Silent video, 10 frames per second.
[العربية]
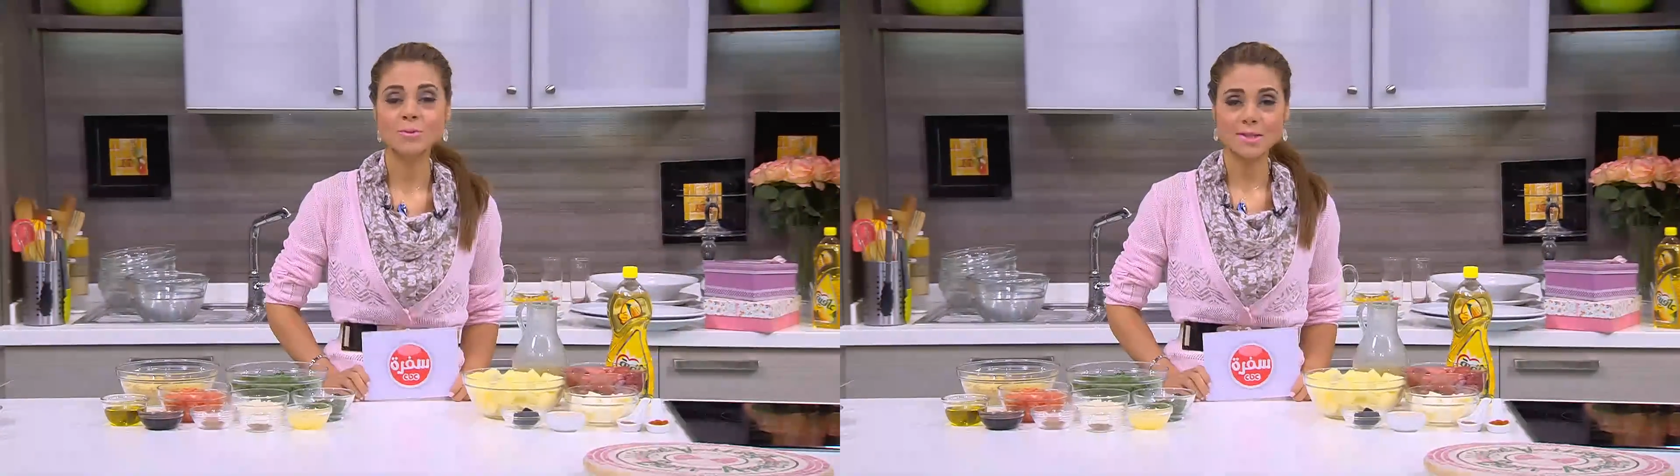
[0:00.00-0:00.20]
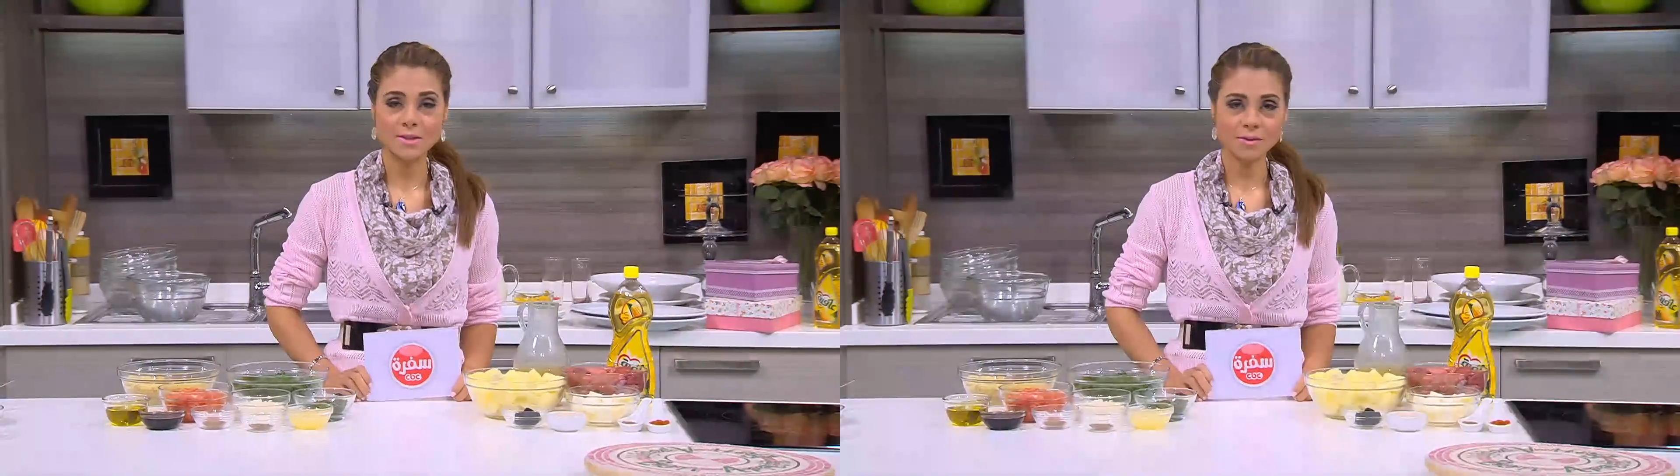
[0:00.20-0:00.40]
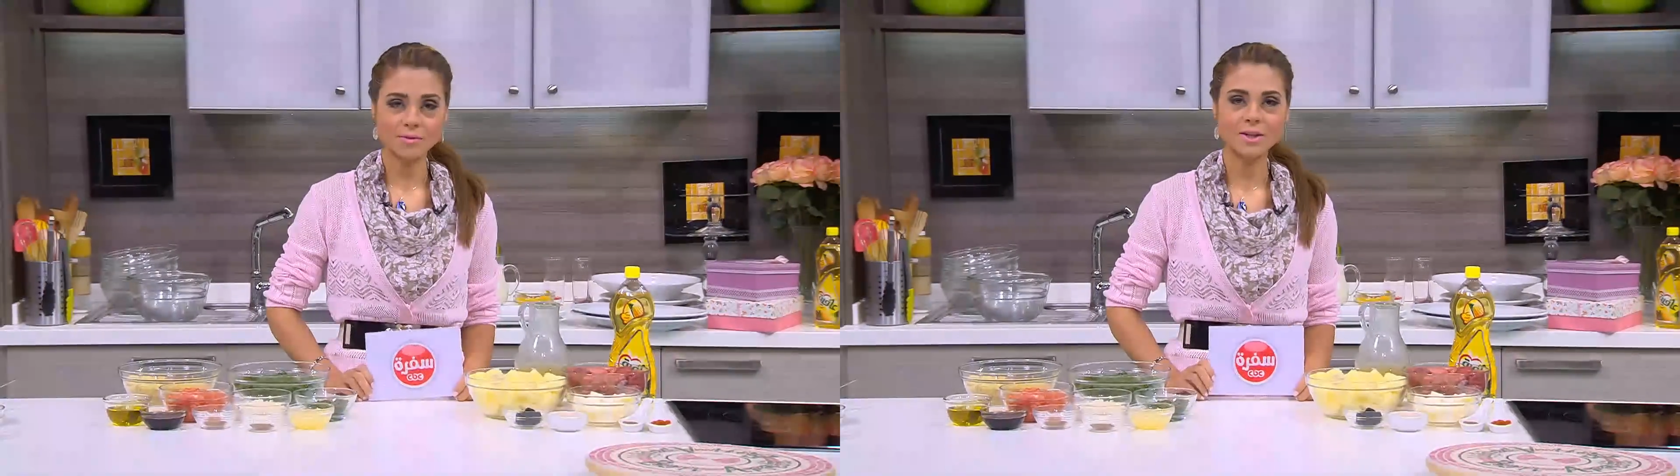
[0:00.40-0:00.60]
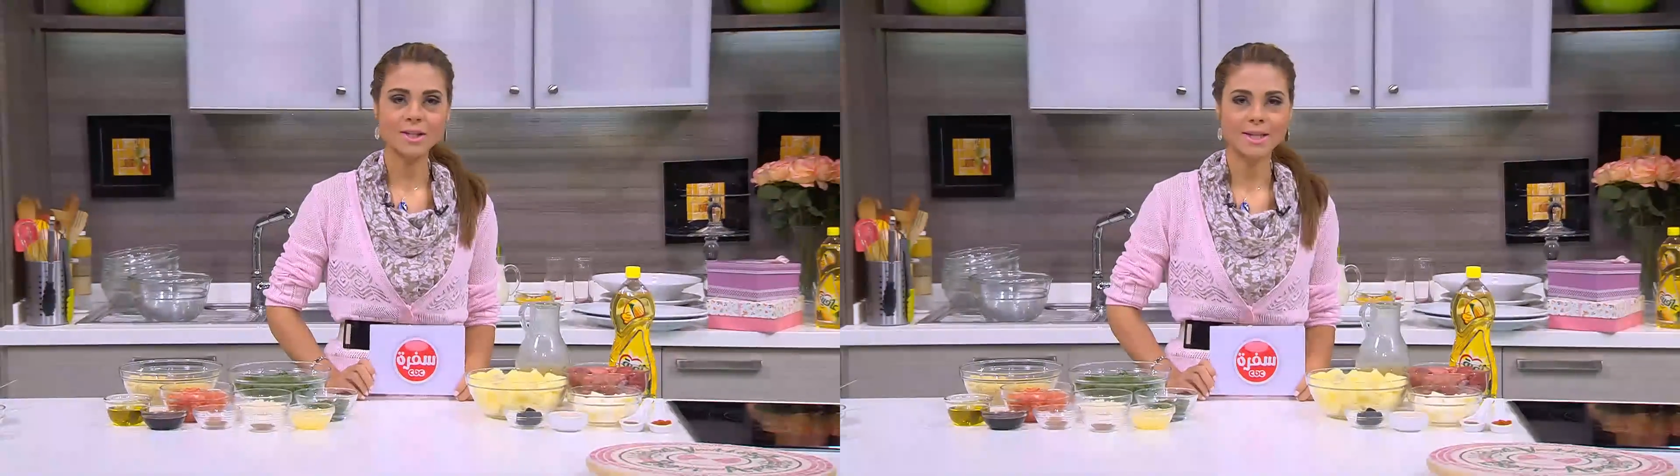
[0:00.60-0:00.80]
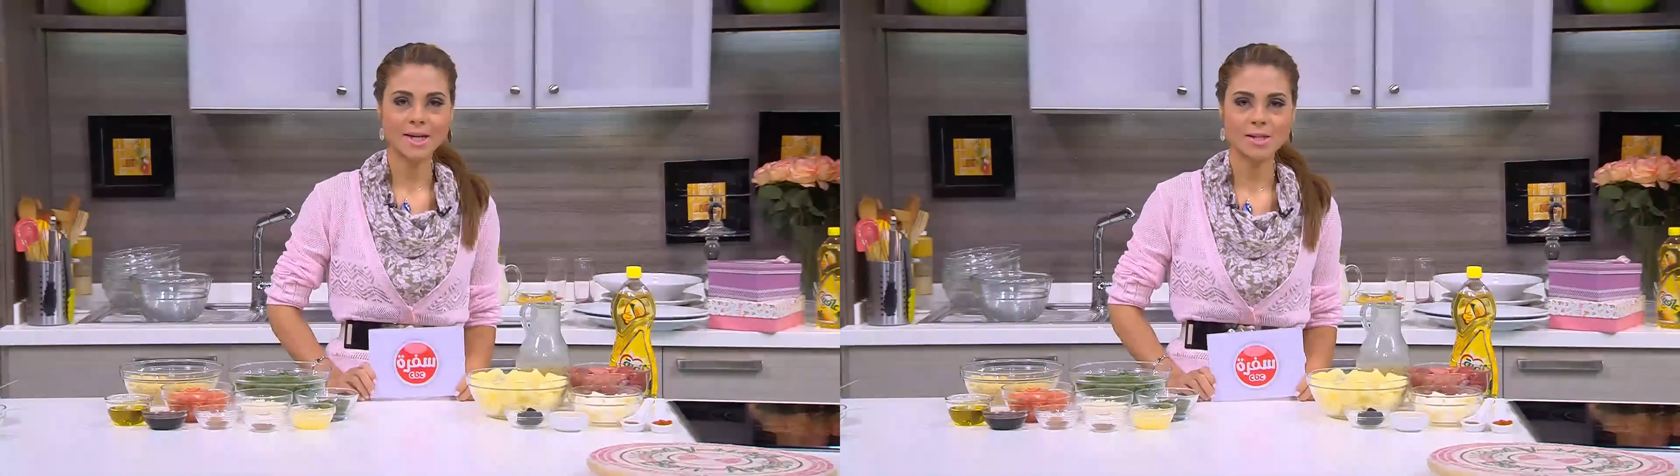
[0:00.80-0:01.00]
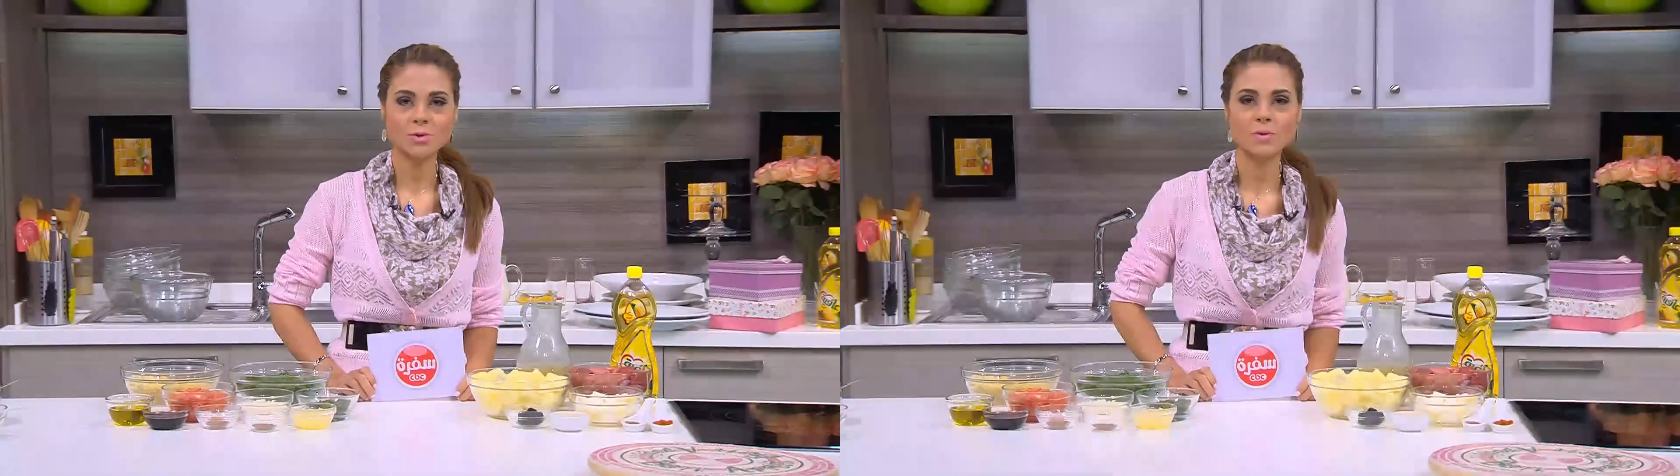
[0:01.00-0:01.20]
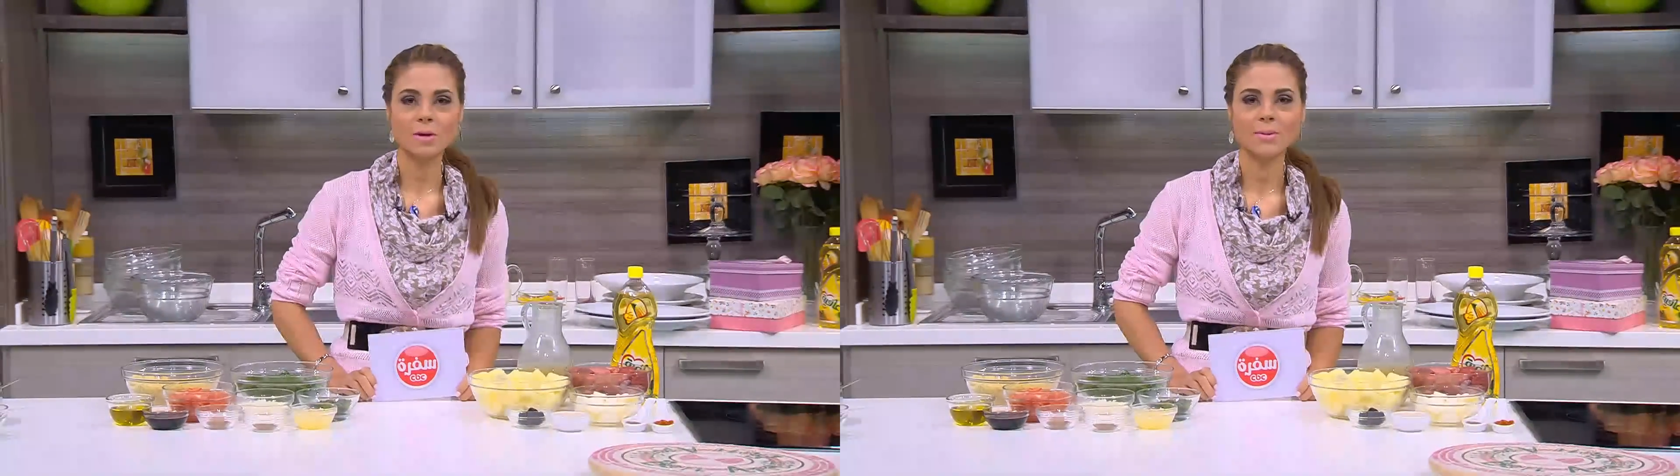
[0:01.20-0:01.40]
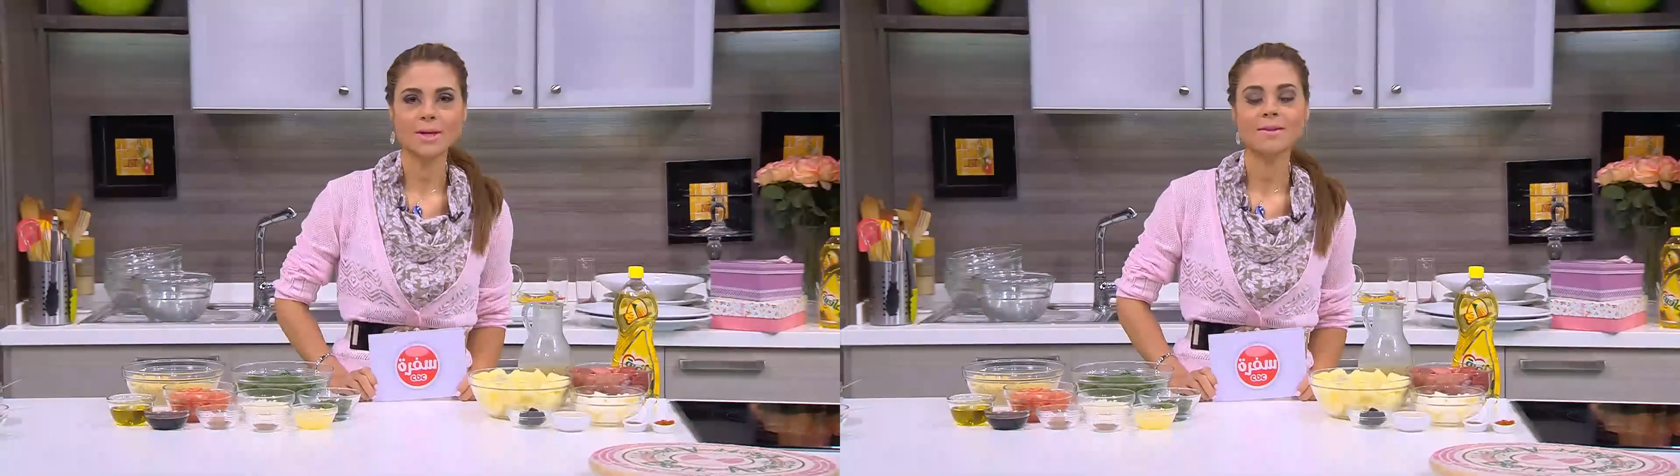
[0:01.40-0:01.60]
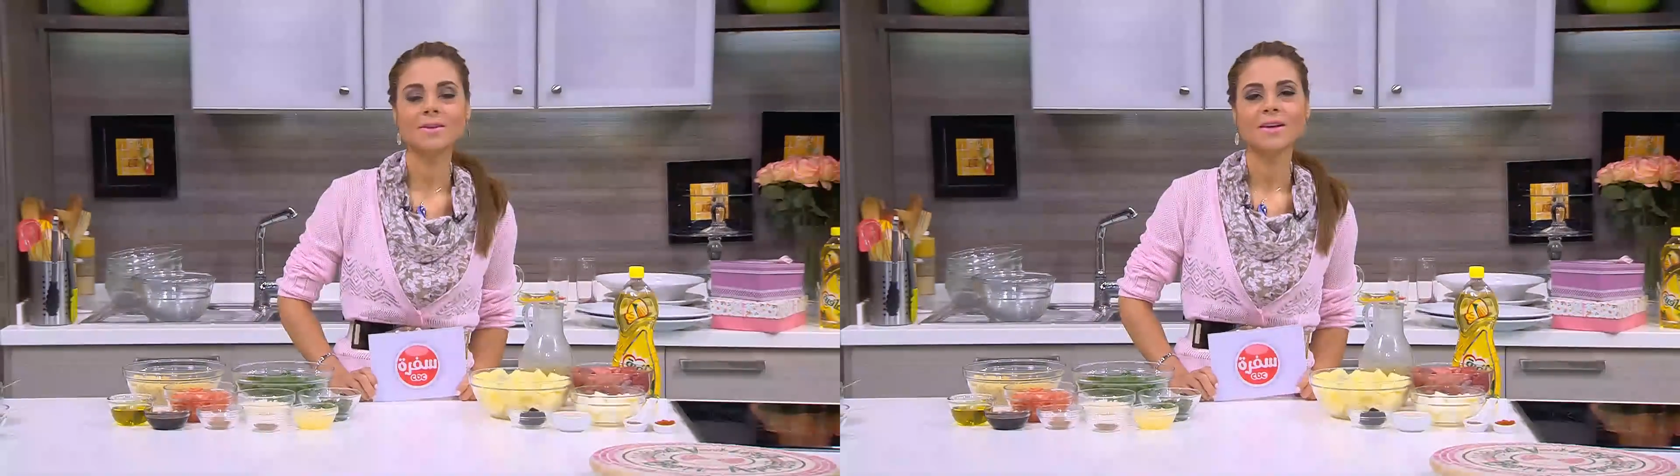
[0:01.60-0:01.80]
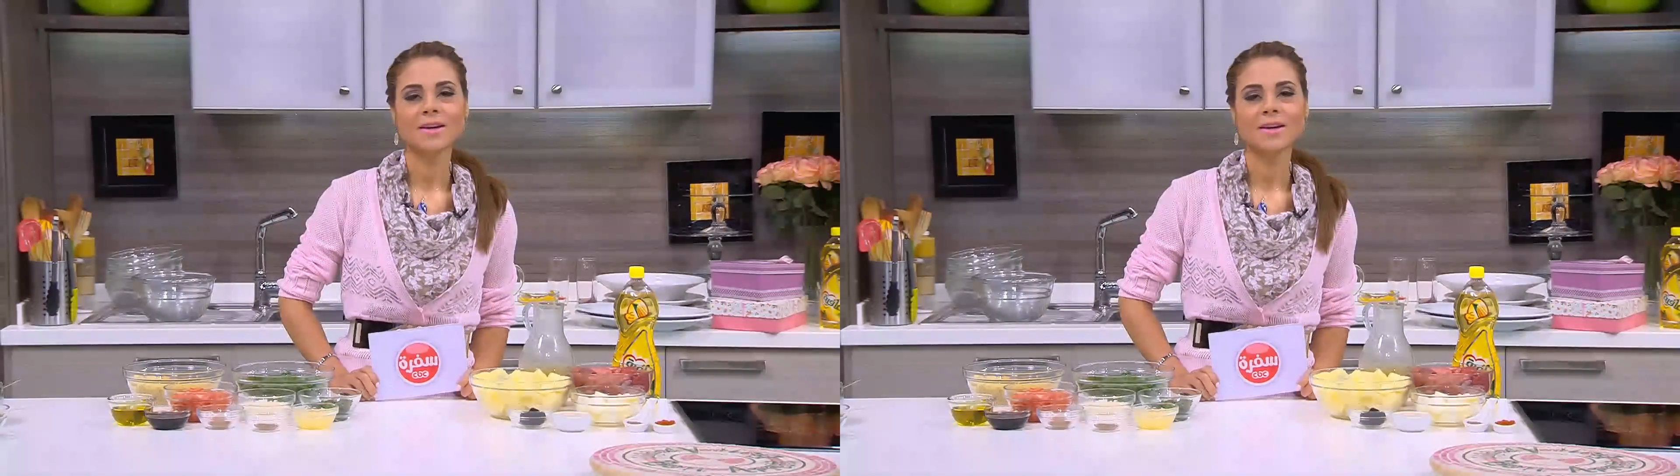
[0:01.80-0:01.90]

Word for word: بس الاطفال اللي خسوا كمان